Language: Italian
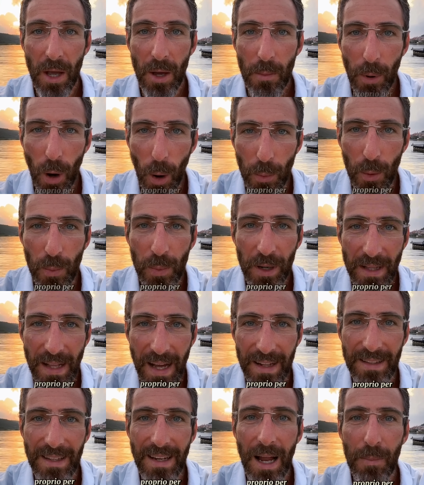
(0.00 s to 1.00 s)
proprio per
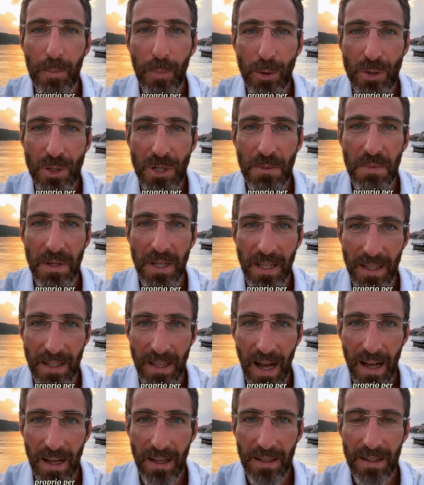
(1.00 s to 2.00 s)
darti la
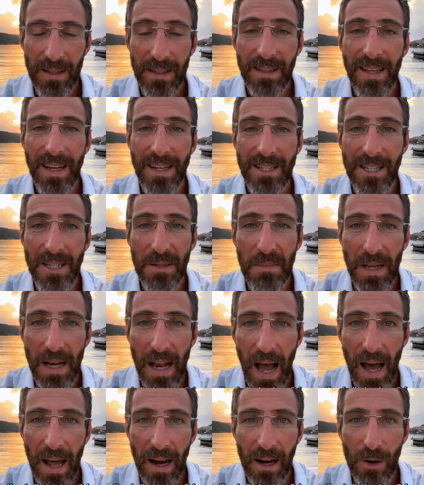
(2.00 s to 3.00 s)
possibilità di
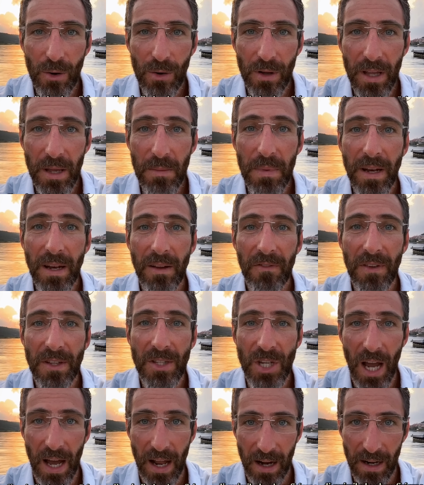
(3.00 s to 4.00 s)
assimilarlo e
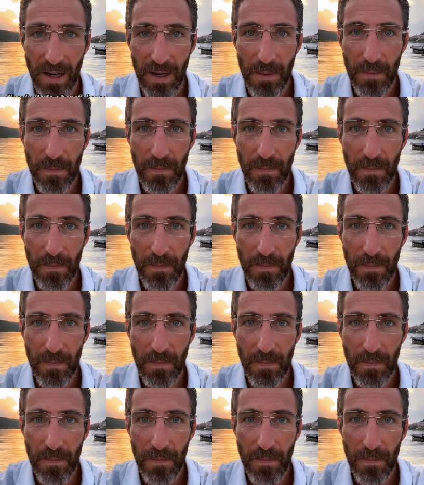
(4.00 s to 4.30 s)
beneficiarne.